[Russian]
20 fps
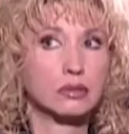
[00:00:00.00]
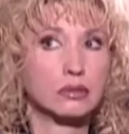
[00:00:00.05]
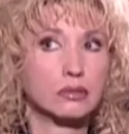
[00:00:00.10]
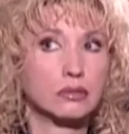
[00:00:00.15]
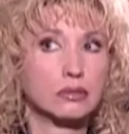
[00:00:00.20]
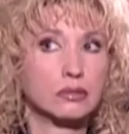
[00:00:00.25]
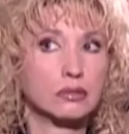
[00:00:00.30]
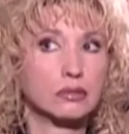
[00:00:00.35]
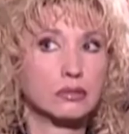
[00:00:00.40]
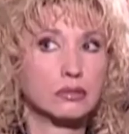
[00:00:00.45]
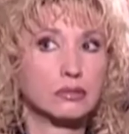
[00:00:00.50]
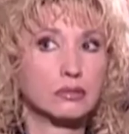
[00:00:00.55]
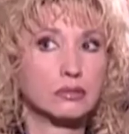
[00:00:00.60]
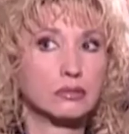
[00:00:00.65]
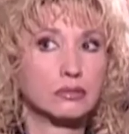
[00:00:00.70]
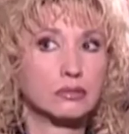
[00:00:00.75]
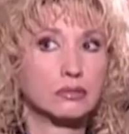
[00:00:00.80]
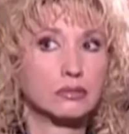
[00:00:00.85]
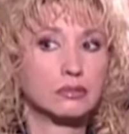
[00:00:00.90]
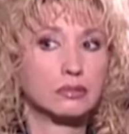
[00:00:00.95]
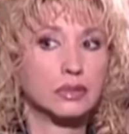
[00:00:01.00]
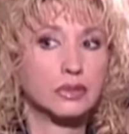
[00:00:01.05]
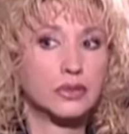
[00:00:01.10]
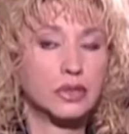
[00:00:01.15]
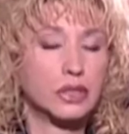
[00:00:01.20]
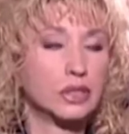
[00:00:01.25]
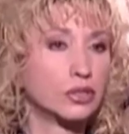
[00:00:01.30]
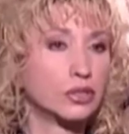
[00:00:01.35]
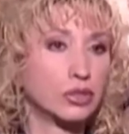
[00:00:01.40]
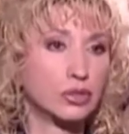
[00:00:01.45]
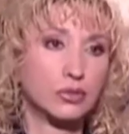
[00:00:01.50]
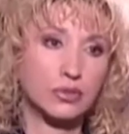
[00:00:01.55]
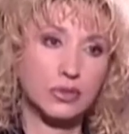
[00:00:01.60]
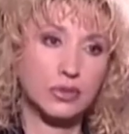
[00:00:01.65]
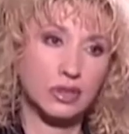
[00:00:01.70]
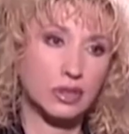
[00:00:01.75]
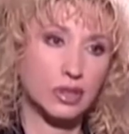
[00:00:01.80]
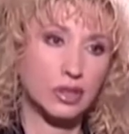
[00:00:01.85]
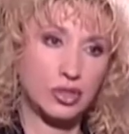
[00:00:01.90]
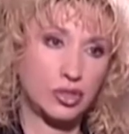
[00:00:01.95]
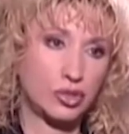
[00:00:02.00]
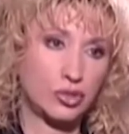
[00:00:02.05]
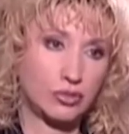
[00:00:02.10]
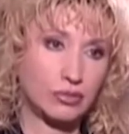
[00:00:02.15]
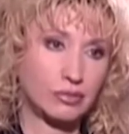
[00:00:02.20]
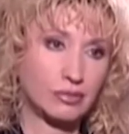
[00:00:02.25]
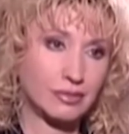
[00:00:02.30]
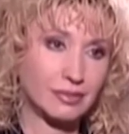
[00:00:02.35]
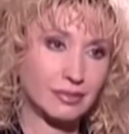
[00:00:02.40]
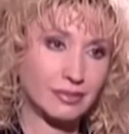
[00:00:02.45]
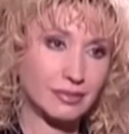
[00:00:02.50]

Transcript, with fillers: э, говорить слово «не хочу».